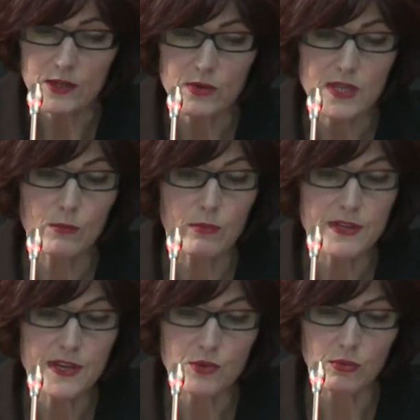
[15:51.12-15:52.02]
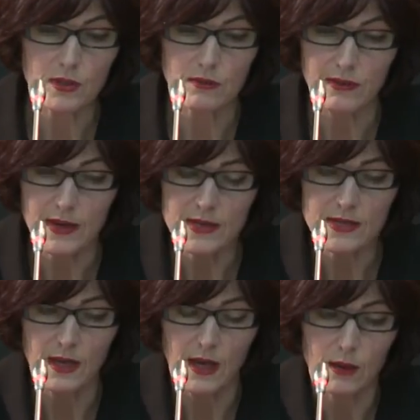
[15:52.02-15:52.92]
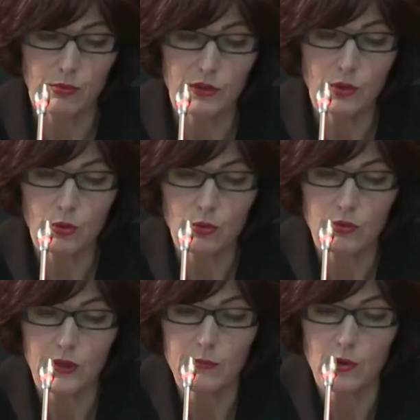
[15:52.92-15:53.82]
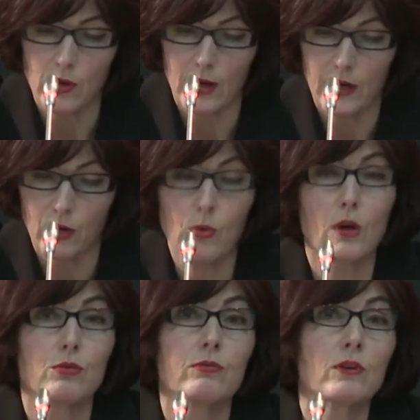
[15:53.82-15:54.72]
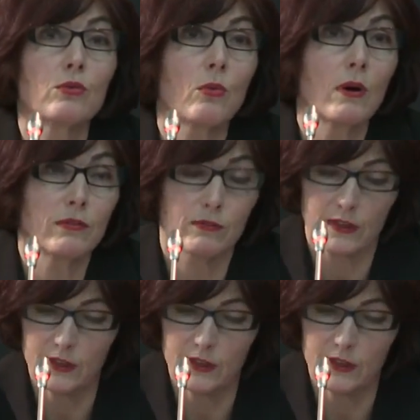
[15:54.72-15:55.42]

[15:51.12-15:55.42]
que ces mobilisations diverses aboutiront notamment à la loi du 23 février